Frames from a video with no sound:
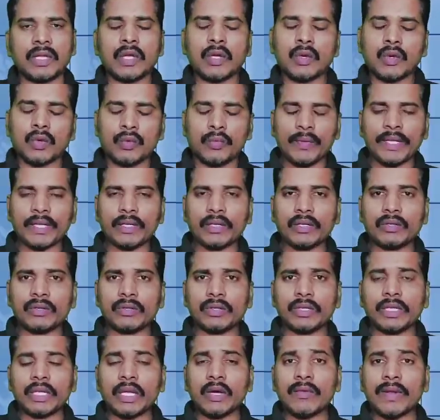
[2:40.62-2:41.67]
కువైట్లో
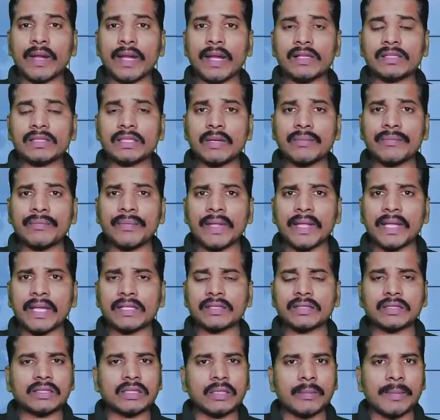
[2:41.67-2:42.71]
ఎవరైనా సరే
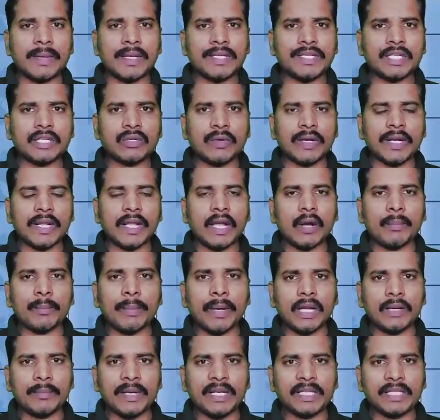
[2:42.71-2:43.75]
ఫింగర్స్కి సంబంధించినటువంటి
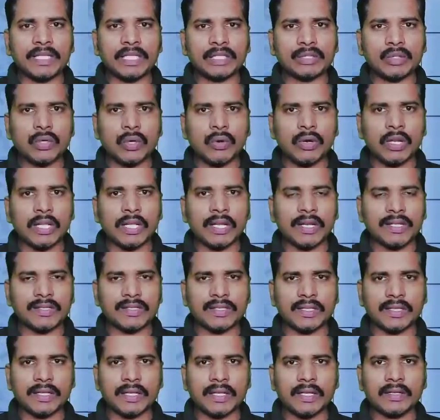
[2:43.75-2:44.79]
అపాయింట్మెంట్ తీసుకోవాలి అనేసి
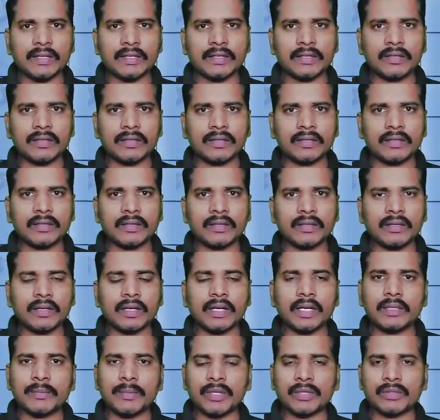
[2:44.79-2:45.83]
అంటే
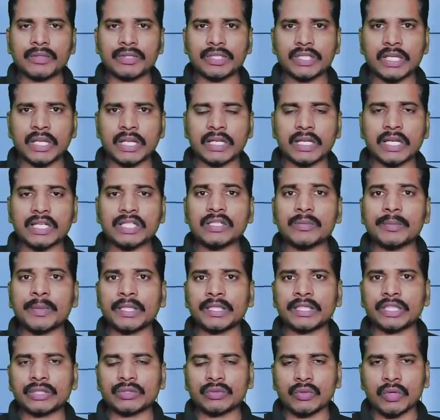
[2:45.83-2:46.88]
అది మనం చాలా కష్టపడి
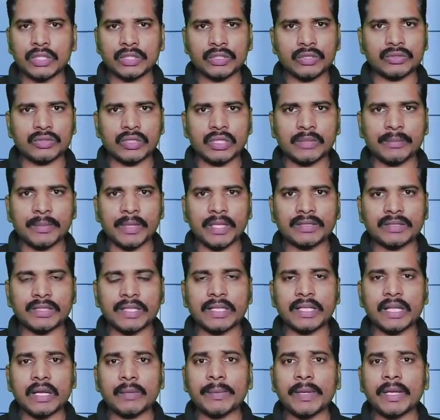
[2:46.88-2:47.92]
తీసుకోవాల్సి వస్తుంది
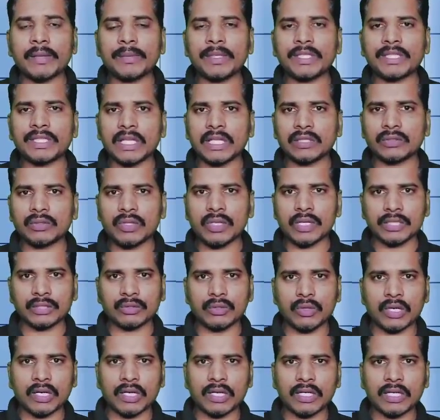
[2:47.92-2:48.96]
ప్రస్తుతానికి అపాయింట్మెంట్ చాలా తొందరగా
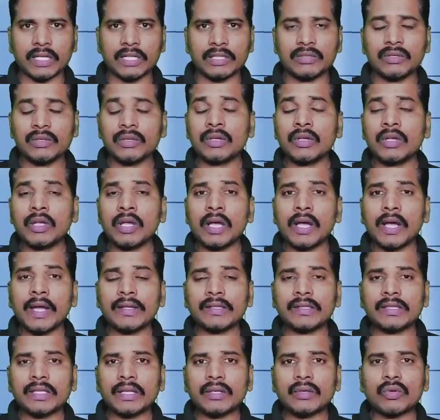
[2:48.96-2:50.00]
దొరకట్లేదు
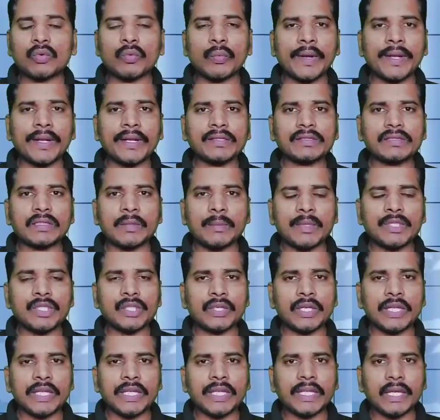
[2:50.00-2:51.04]
అయితే కువైట్కి
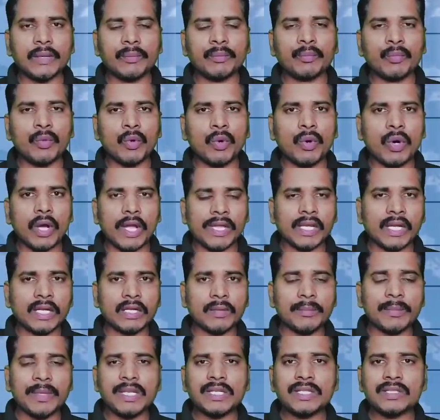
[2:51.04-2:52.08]
సంబంధించిన ఎంఓఐ అంటే
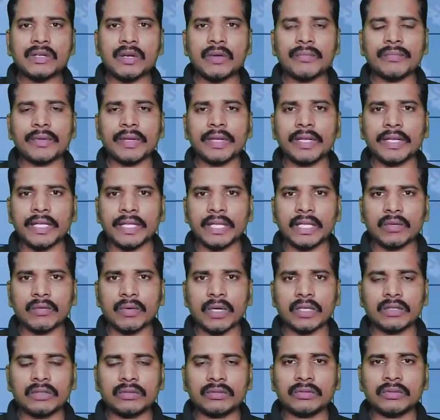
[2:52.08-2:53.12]
మినిస్టర్ ఆఫ్ ఇంటీరియర్ వాళ్ళు